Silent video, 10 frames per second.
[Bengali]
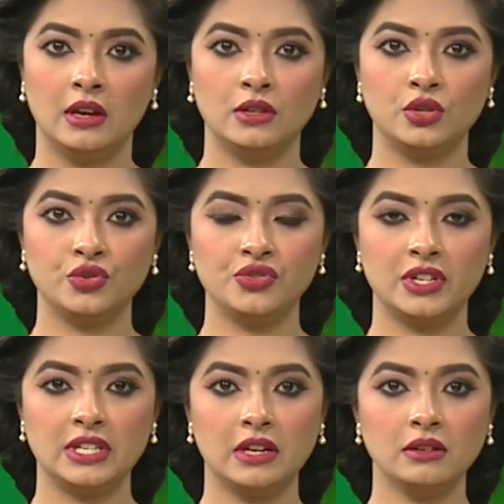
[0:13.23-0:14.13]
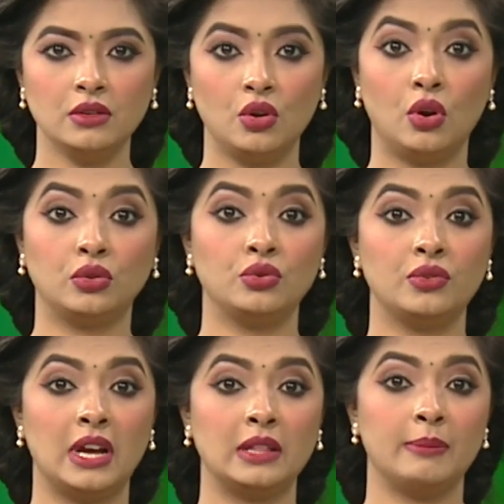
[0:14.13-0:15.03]
স্বজনরা জানান গত
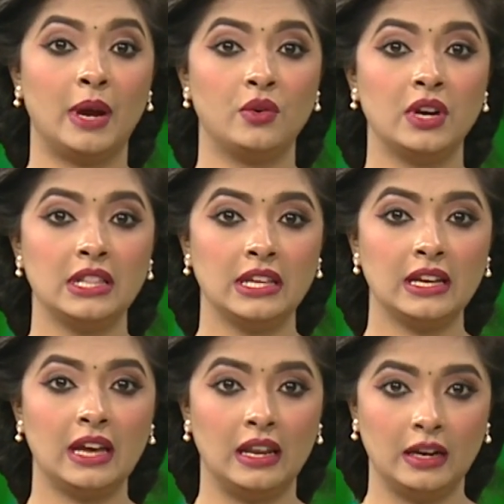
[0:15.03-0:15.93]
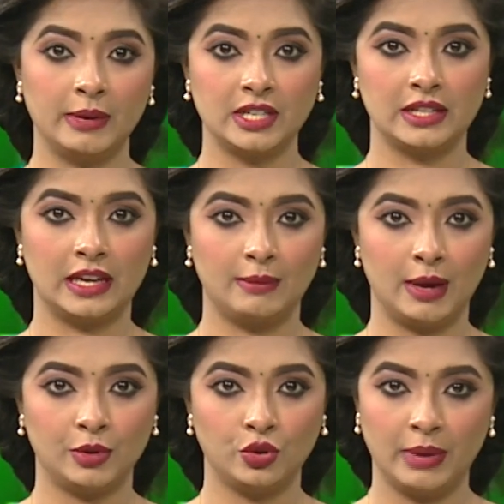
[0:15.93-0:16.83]
রাত বারোটার দিকে খালার বাসা থেকে
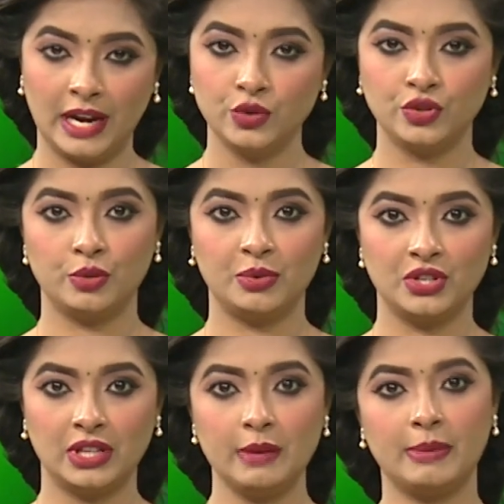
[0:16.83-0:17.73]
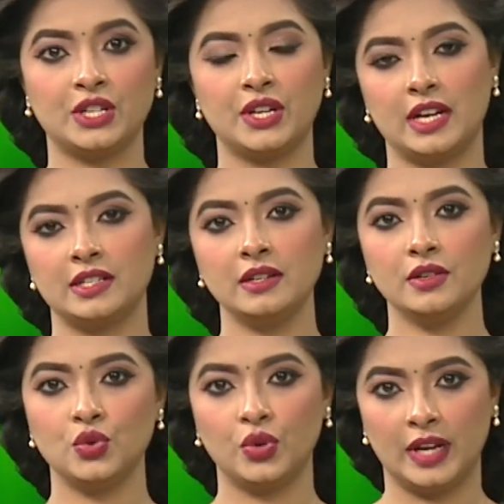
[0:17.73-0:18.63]
মামাতো ভাই সজীবের সাথে বাসায় আসেন
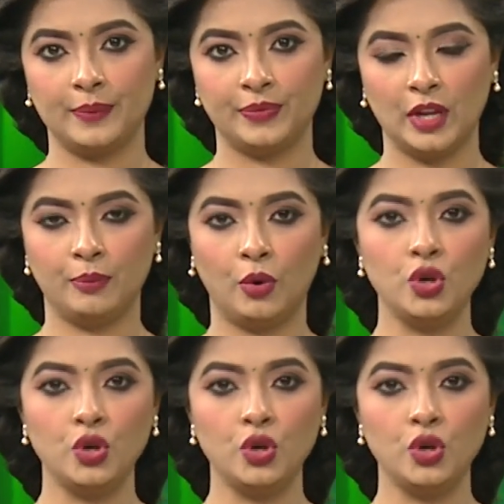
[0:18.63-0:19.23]
সোনিয়া এরপর